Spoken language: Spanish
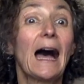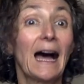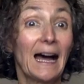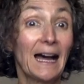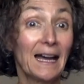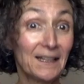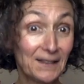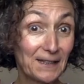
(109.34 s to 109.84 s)

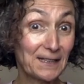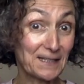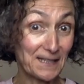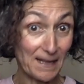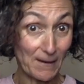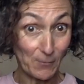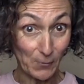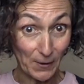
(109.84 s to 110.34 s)
Antes
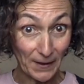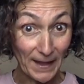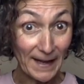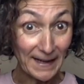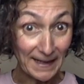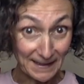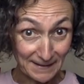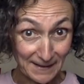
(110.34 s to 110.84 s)
de
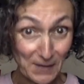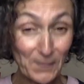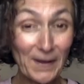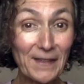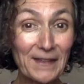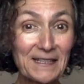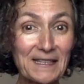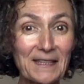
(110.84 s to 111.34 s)
abordar el
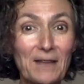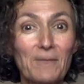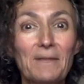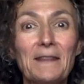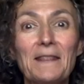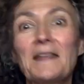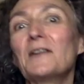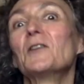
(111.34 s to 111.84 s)
tema de este
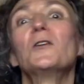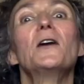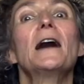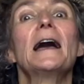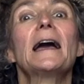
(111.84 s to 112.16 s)
vídeo,